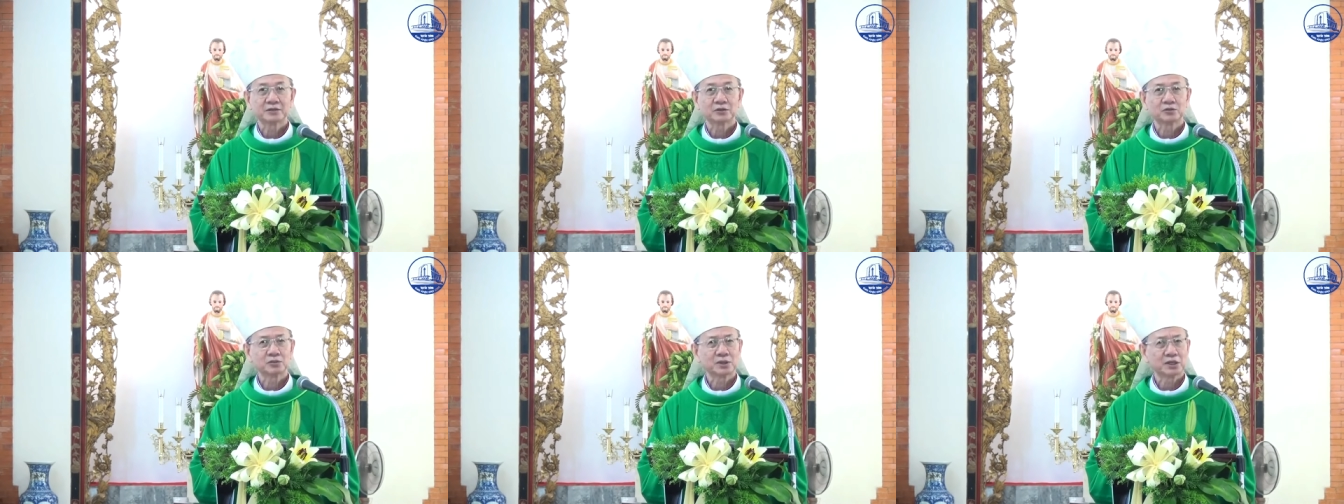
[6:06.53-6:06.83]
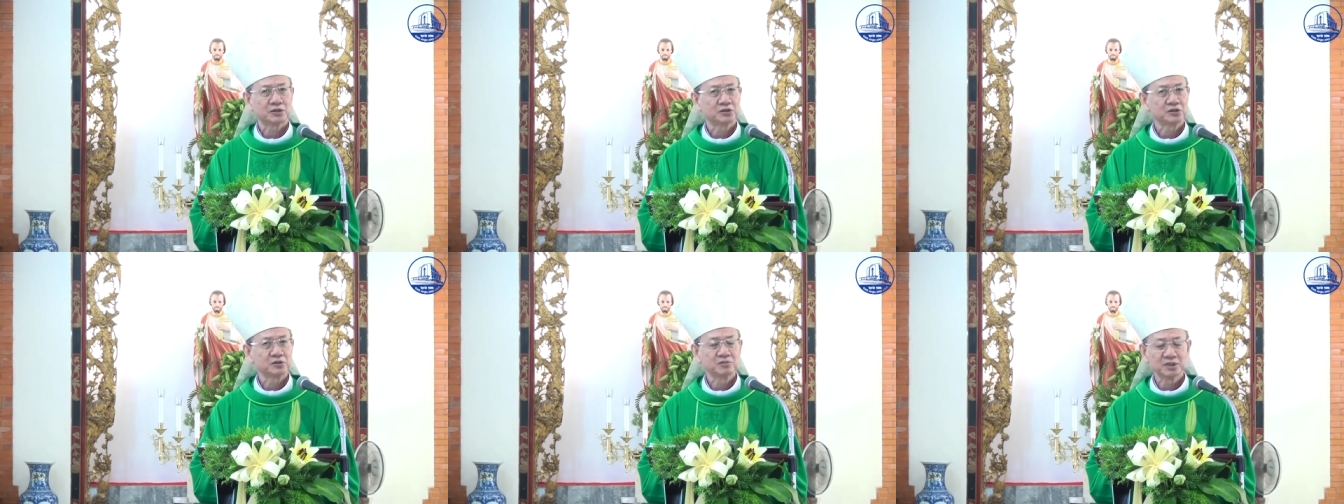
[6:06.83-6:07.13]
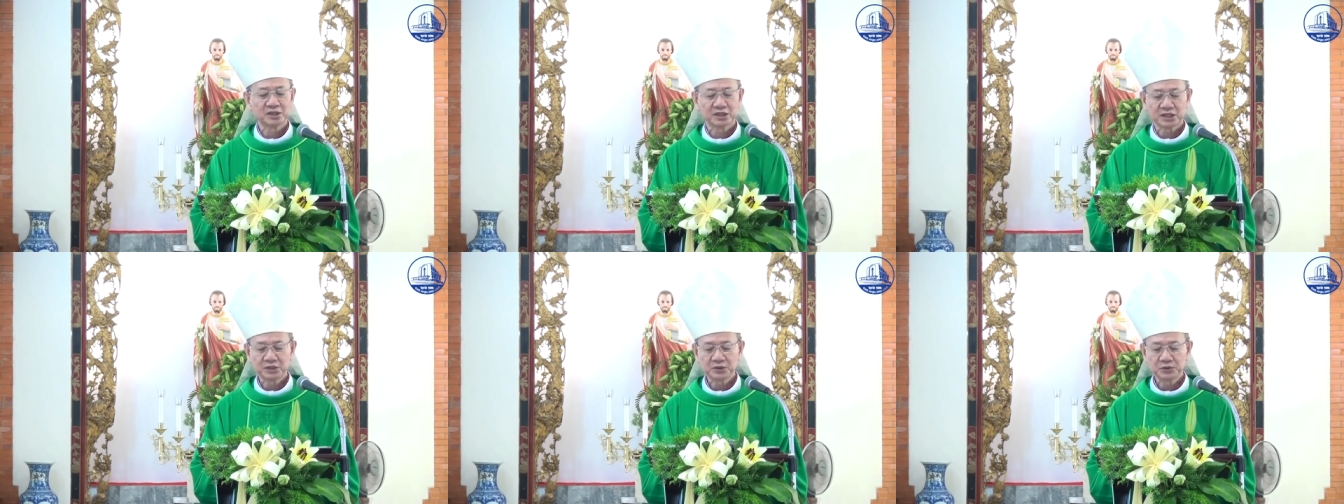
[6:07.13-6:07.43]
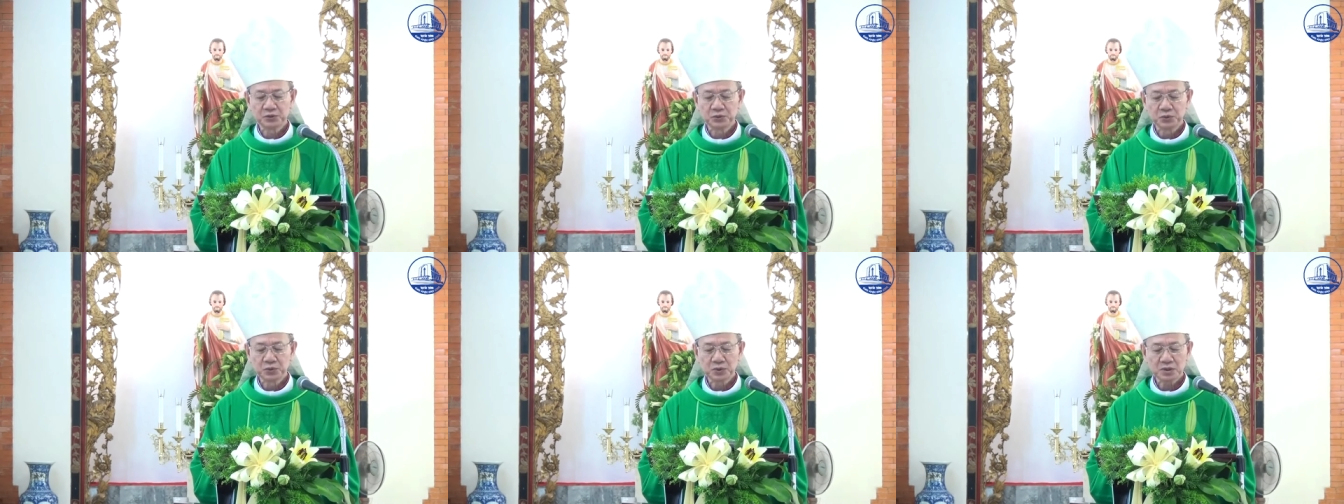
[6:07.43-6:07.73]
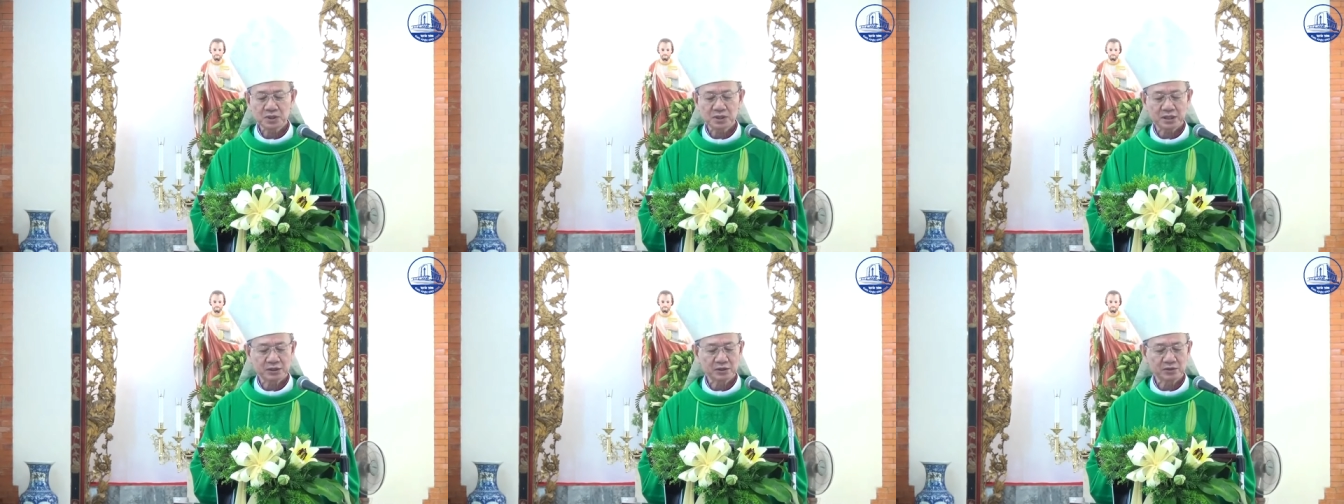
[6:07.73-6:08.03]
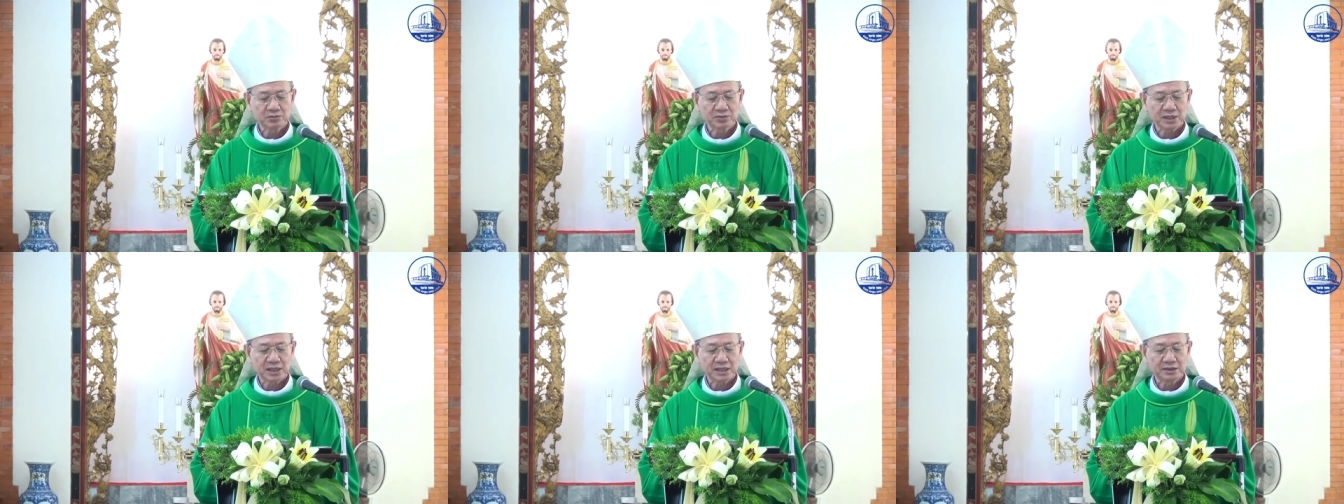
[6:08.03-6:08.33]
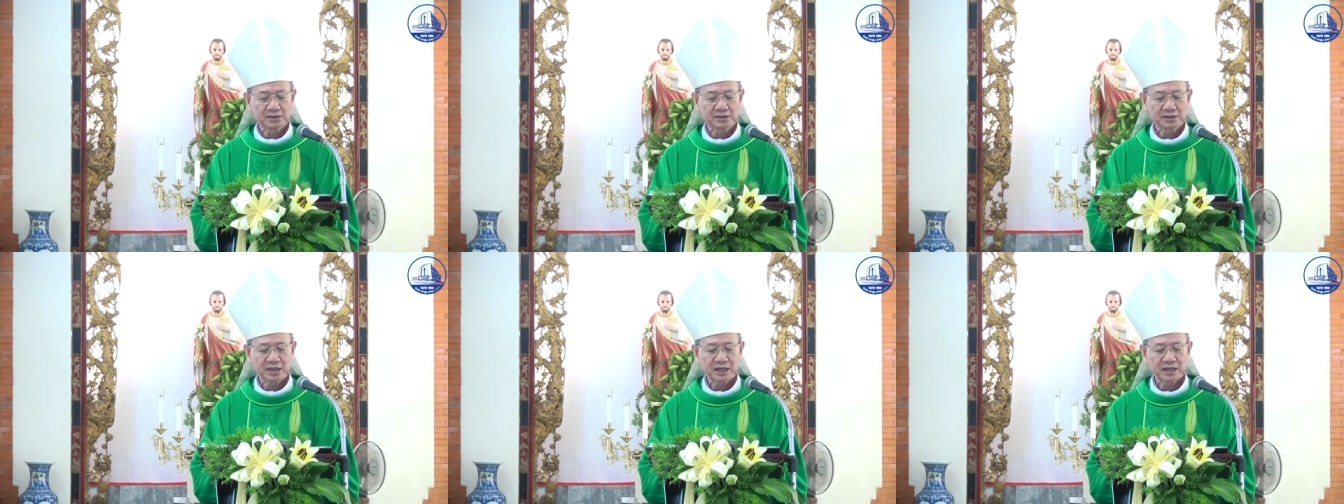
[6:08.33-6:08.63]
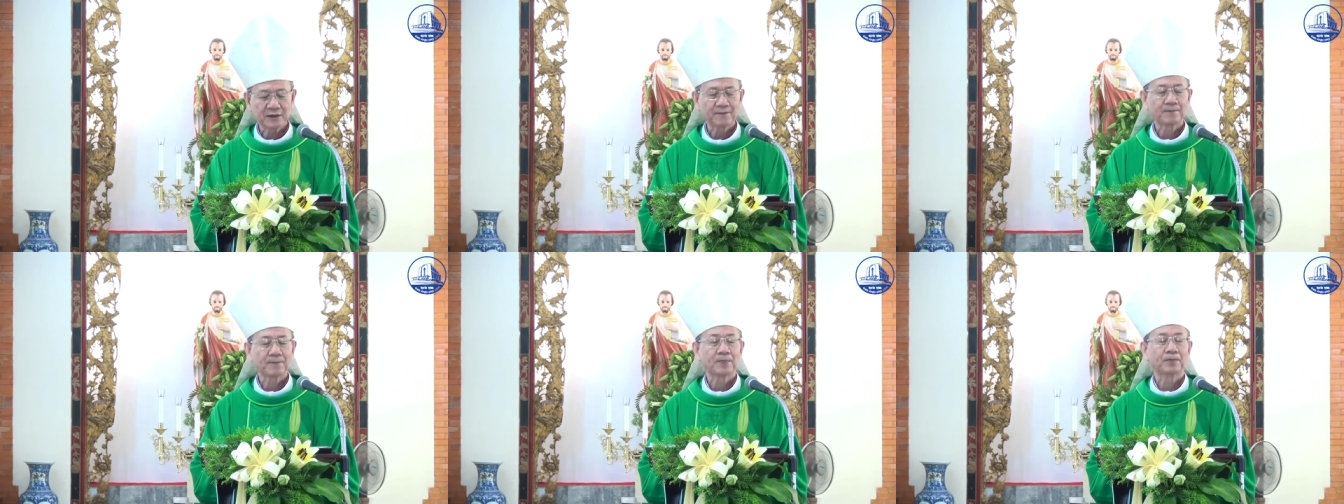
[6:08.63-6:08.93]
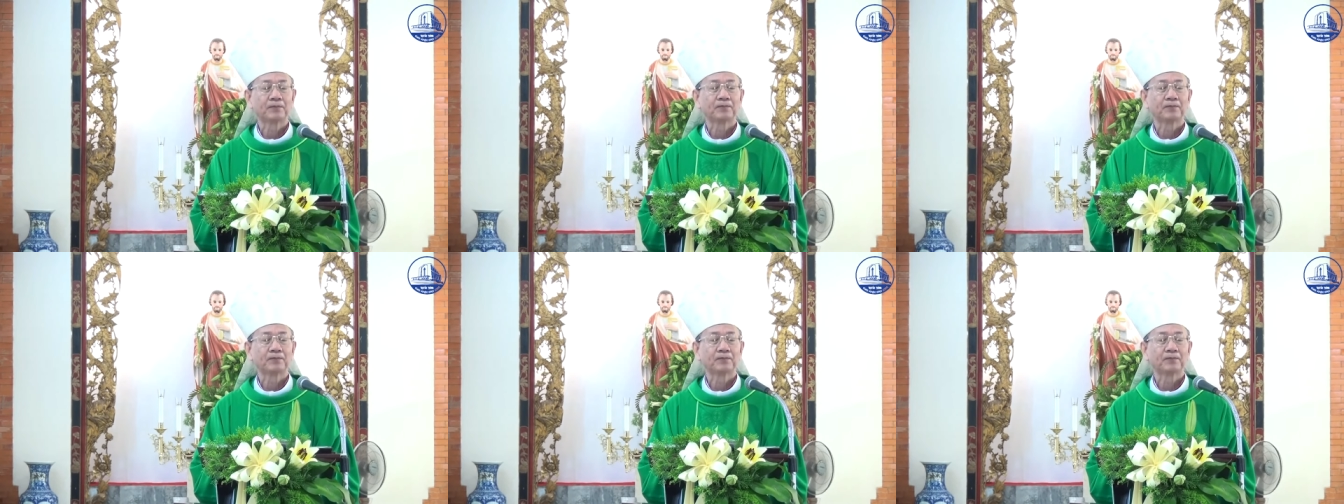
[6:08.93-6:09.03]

chúng ta rước mình thánh chúa là chúng ta được ăn